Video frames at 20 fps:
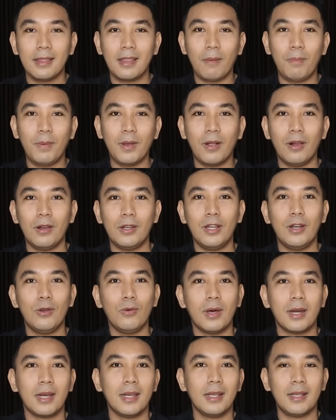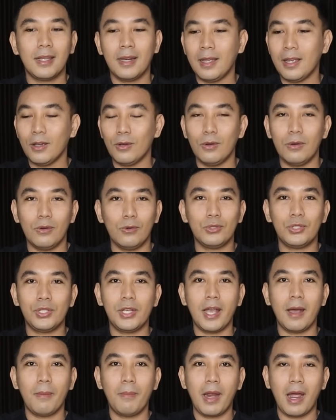tapi kalau di luar negeri
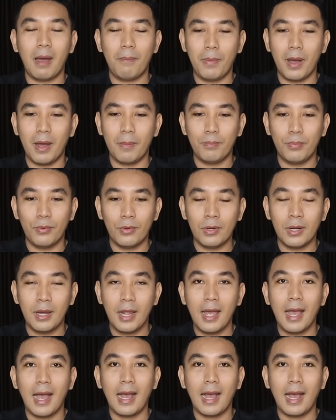usia berapapun